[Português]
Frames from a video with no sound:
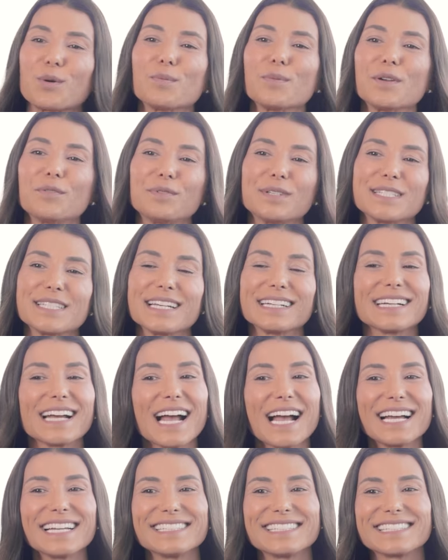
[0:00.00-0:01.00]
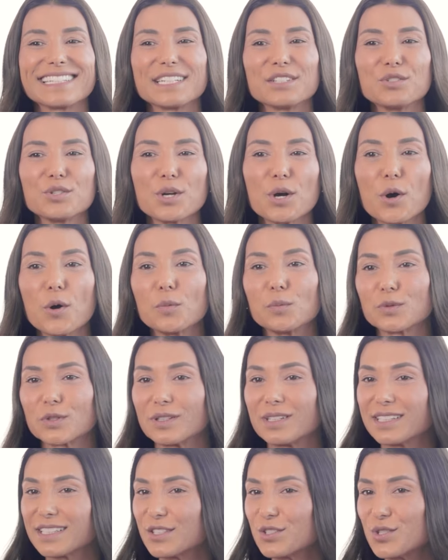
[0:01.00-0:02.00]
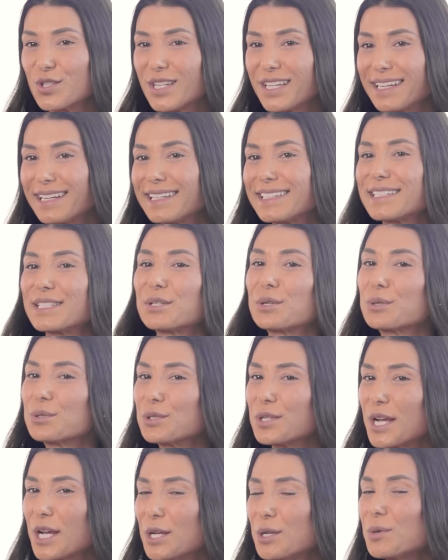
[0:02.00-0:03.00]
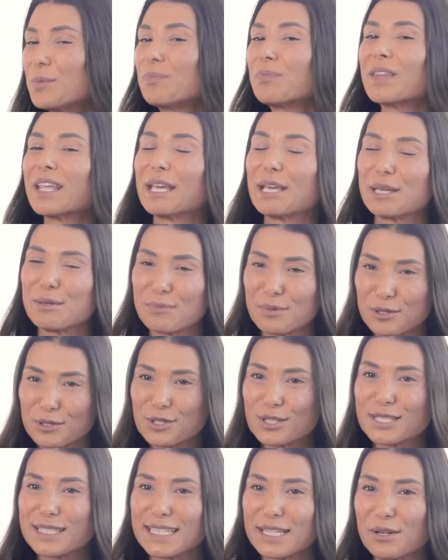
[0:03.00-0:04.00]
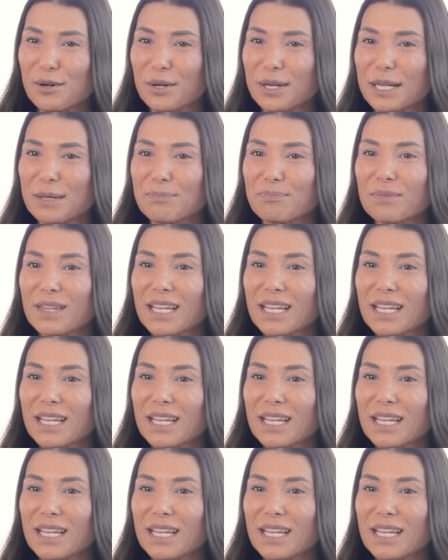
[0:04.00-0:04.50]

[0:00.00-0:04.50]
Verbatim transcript: como FSH, estradiol, prolactina, estrogênio e progesterona